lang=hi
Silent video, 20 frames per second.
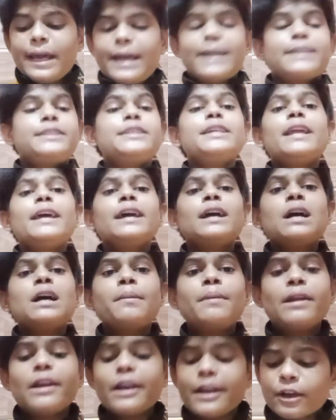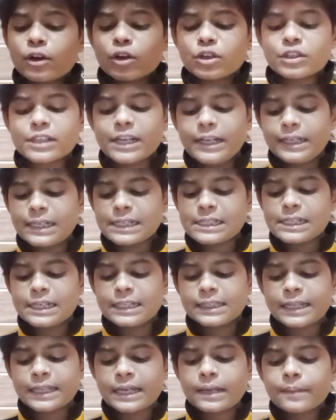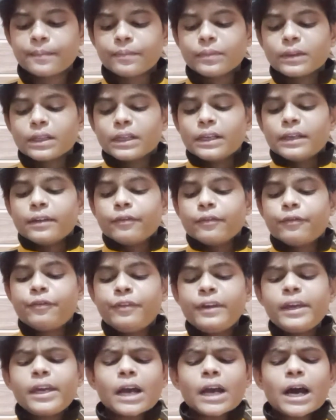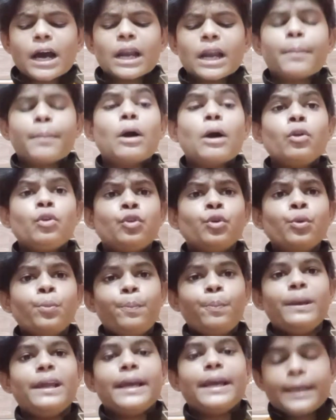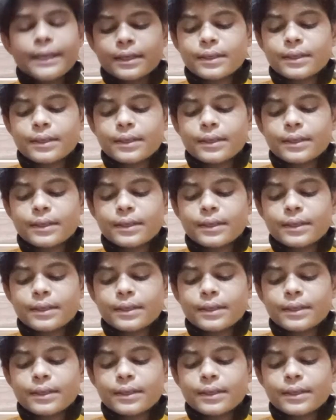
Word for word: ऐसे ही रहेगा हमारा एक और सेंटेंस लेते हैं वी आर अबाउट टू प्ले